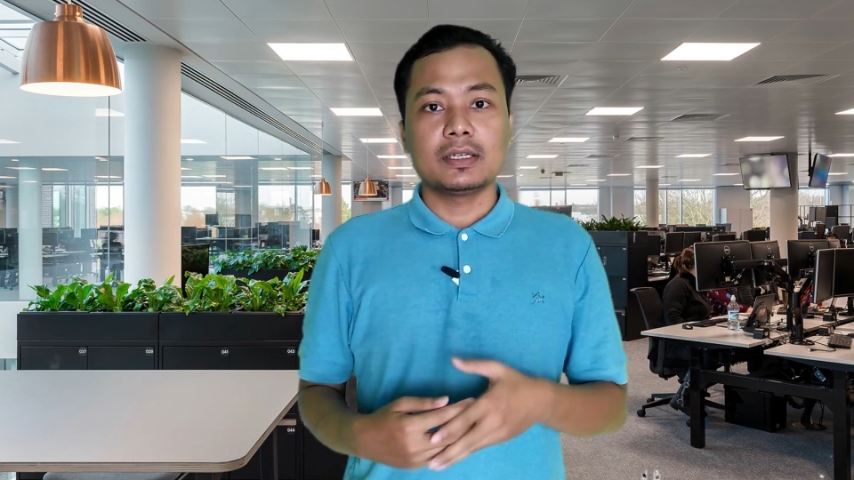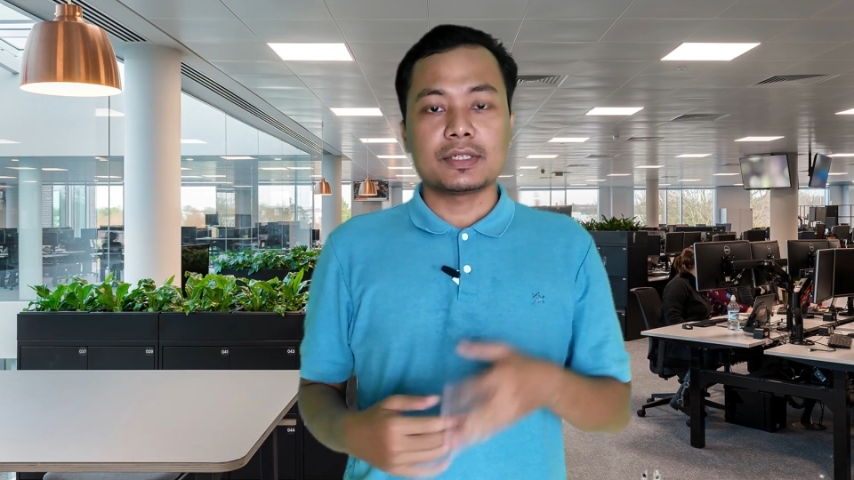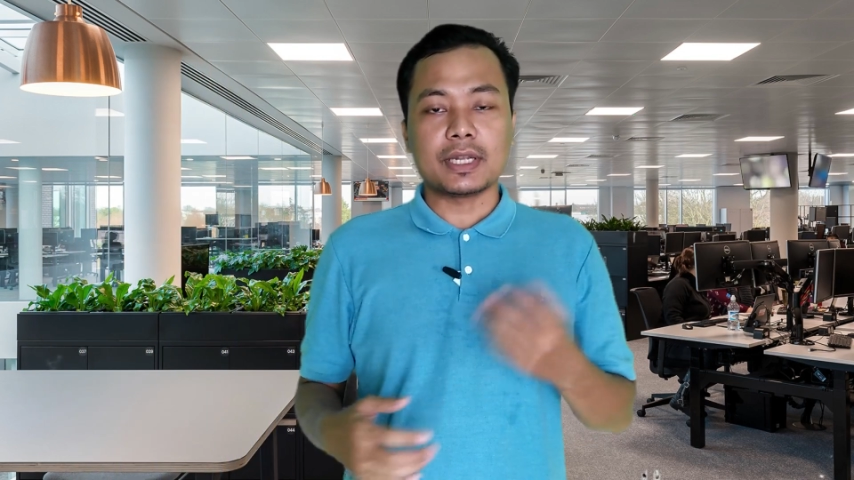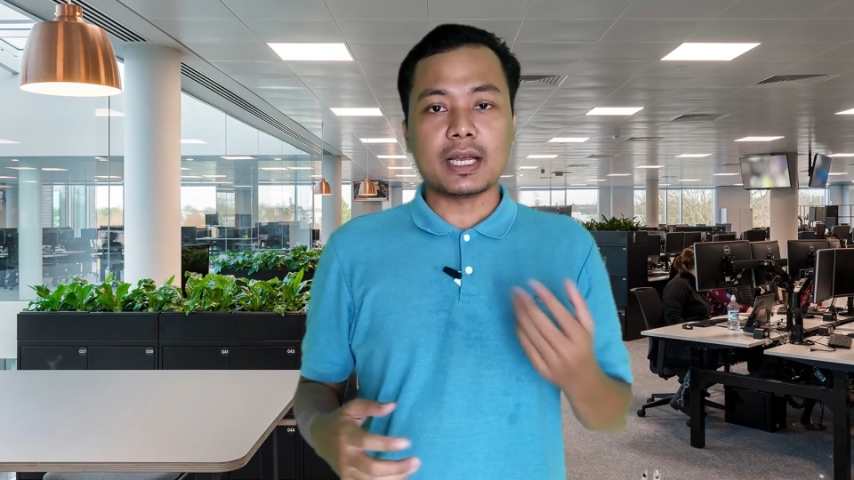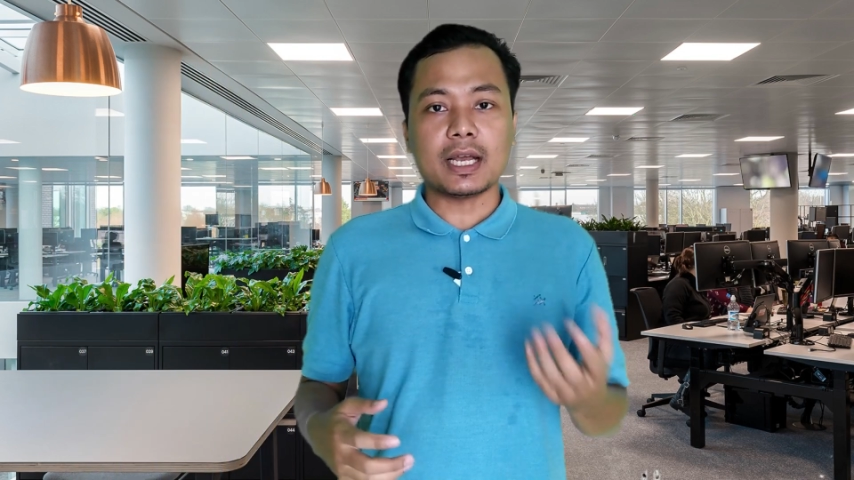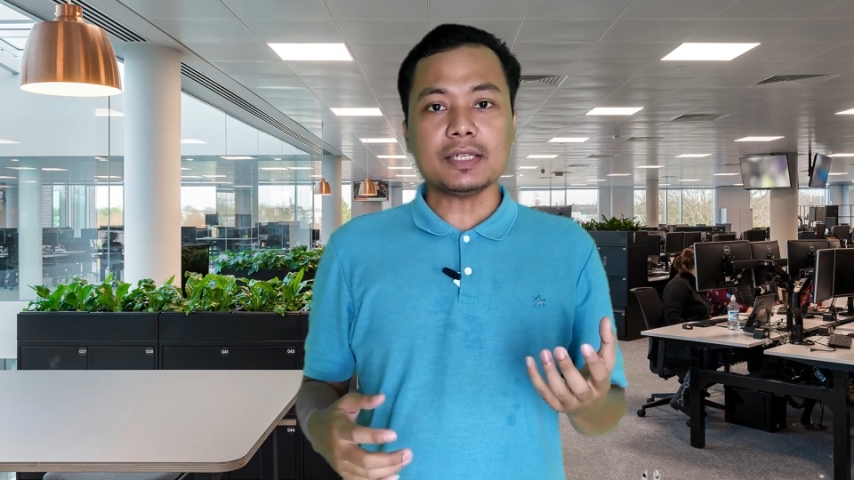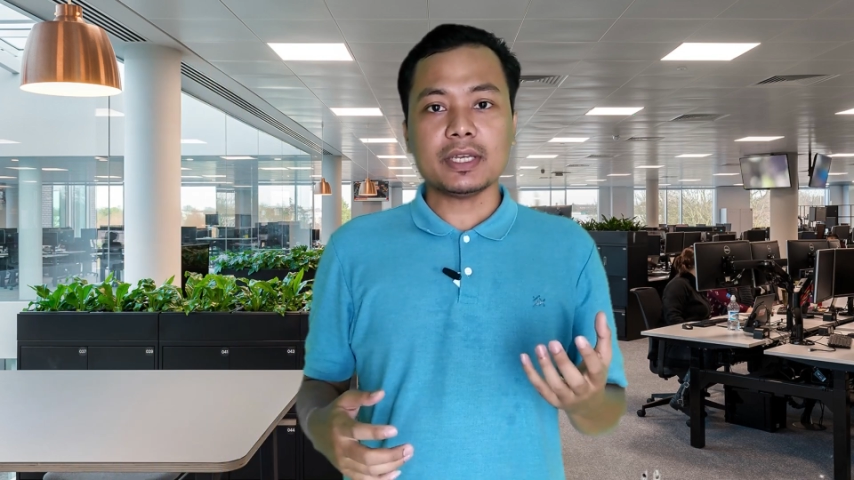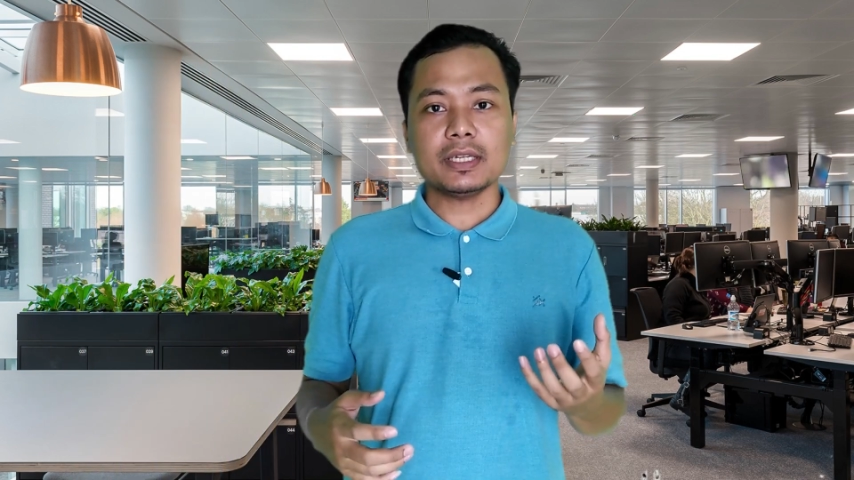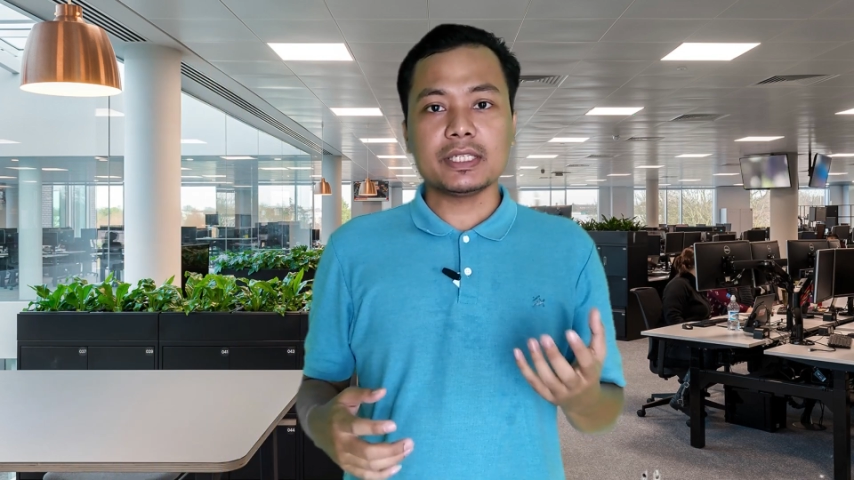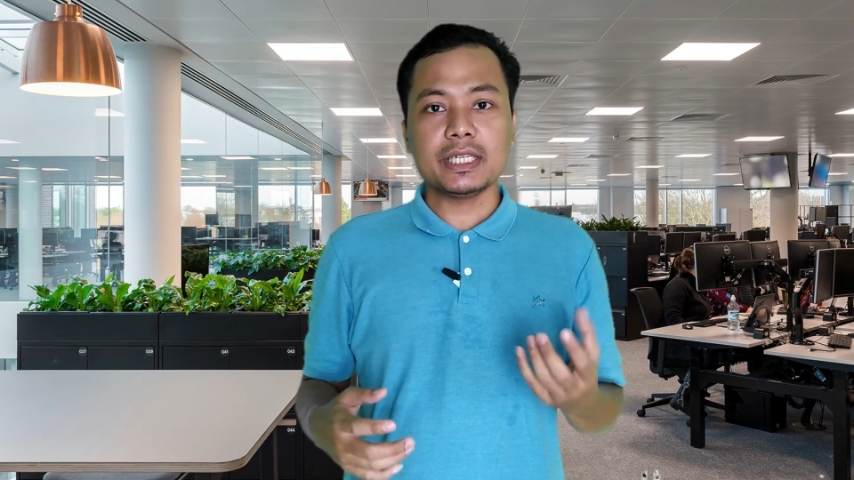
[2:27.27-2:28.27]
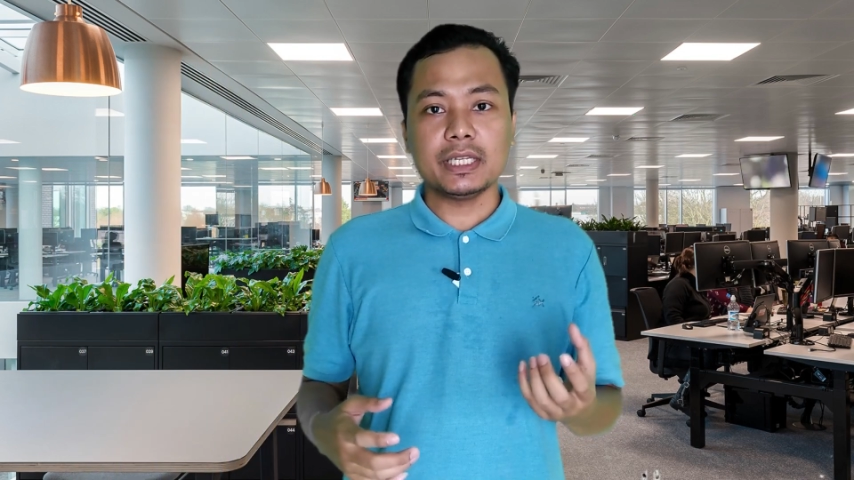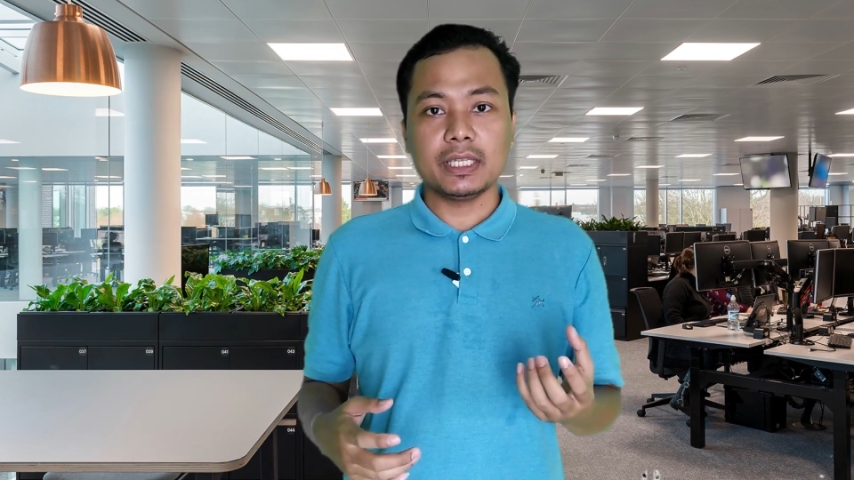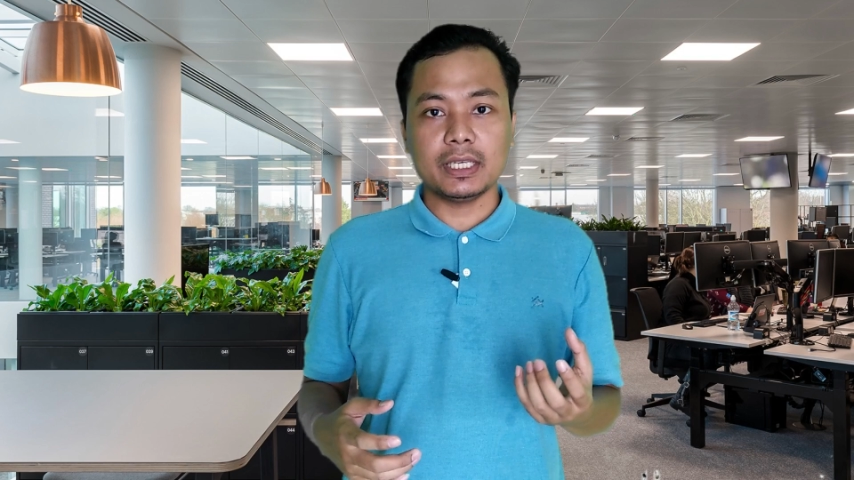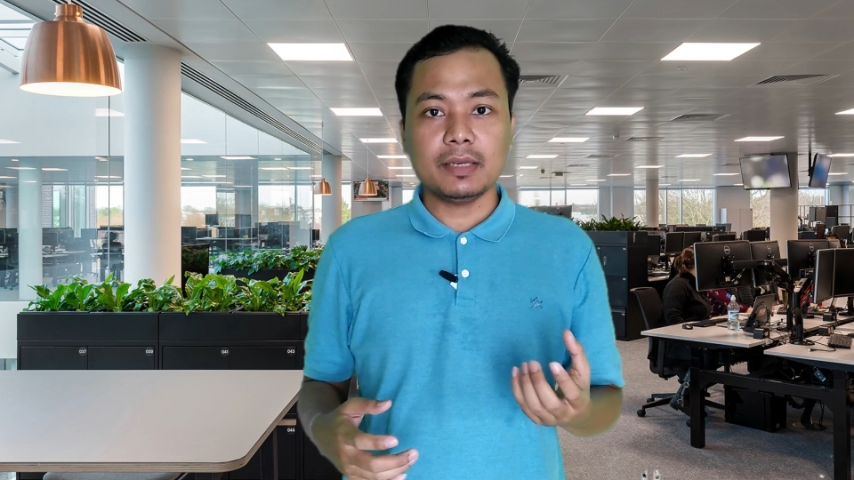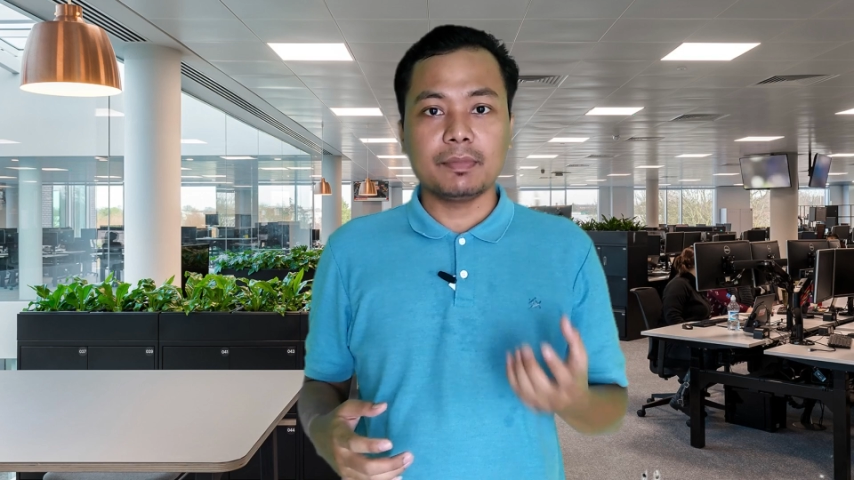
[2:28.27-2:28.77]
Sedangkan saya di
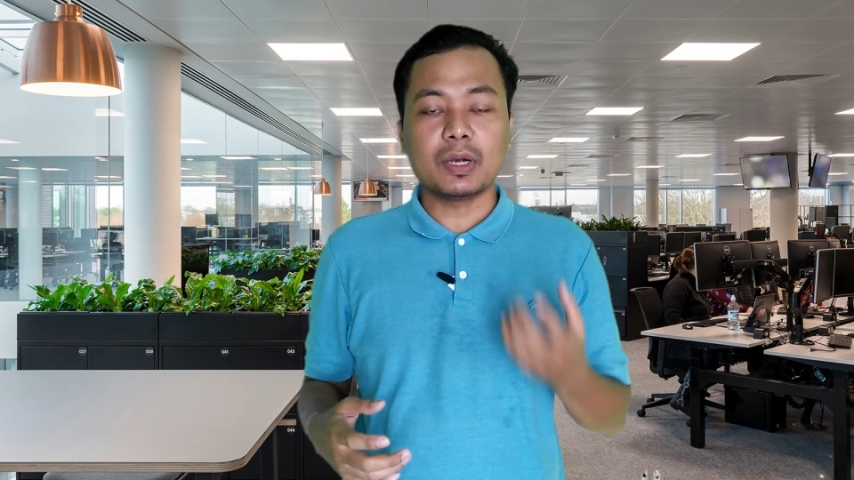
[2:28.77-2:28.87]
sini